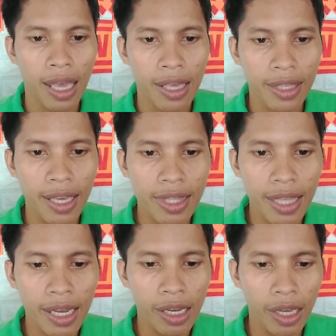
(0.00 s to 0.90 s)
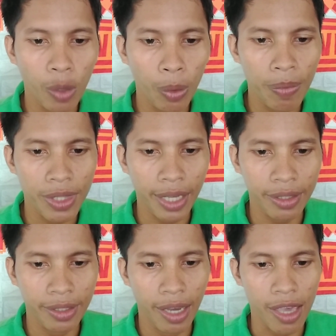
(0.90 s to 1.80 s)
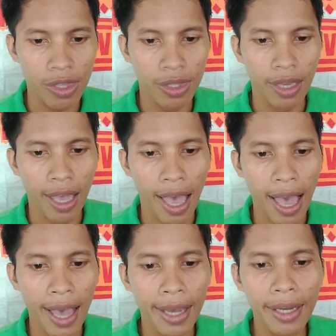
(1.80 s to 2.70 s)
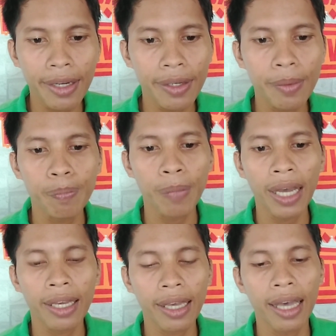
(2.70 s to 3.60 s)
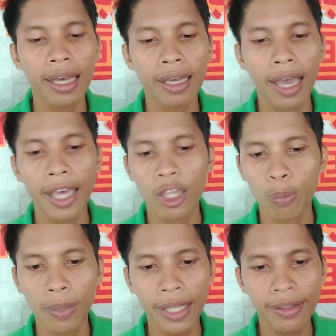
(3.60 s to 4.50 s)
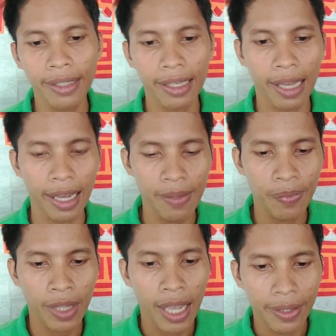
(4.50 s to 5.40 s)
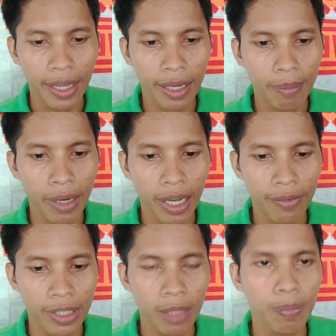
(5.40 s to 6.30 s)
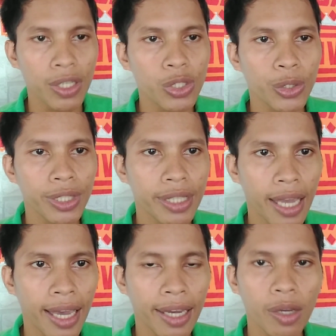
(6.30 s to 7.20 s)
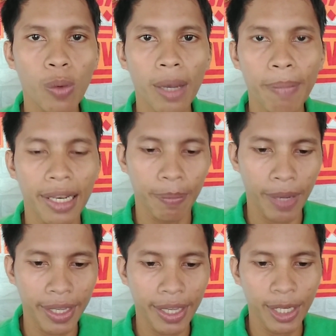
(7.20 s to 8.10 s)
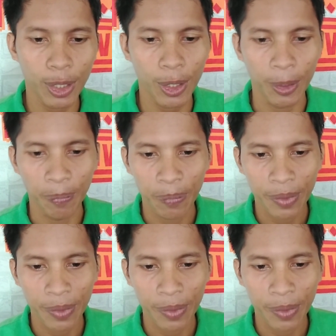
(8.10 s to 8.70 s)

Sa isang uh, website guys, ang pagkaka-explain nila ng mga benepisyo ng guava ay ganito.